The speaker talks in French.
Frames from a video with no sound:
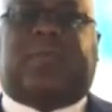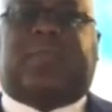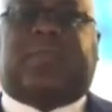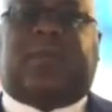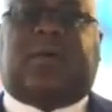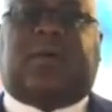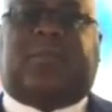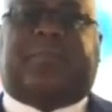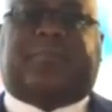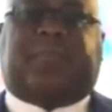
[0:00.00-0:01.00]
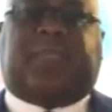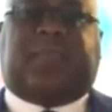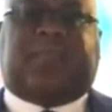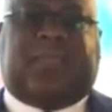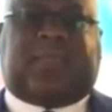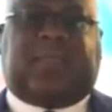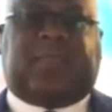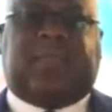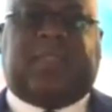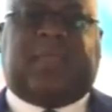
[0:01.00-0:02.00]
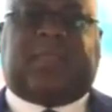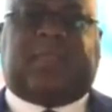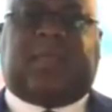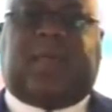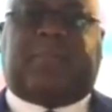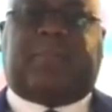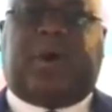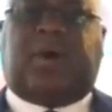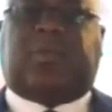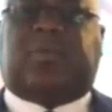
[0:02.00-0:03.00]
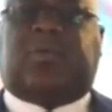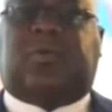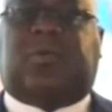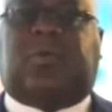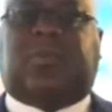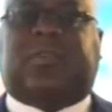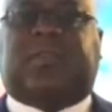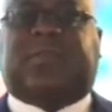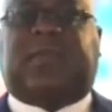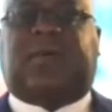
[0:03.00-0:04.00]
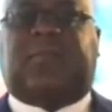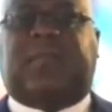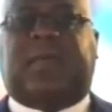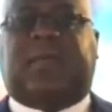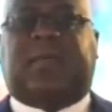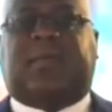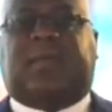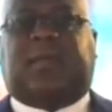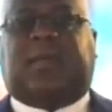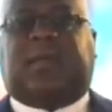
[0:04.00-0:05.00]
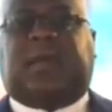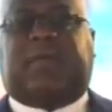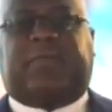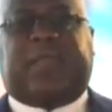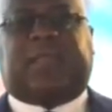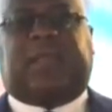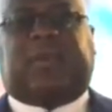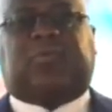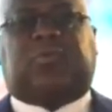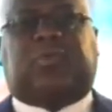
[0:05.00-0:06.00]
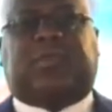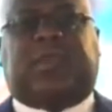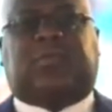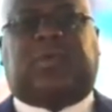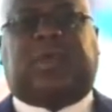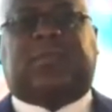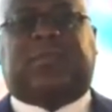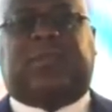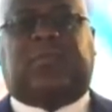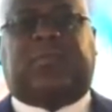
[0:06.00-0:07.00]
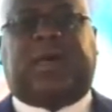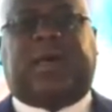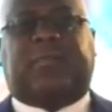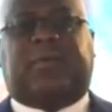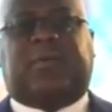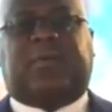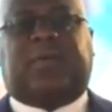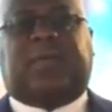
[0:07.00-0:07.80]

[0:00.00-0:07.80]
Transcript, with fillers: d'habitants, déterminés à prendre leur destin en main avec les ressources naturelles innombrables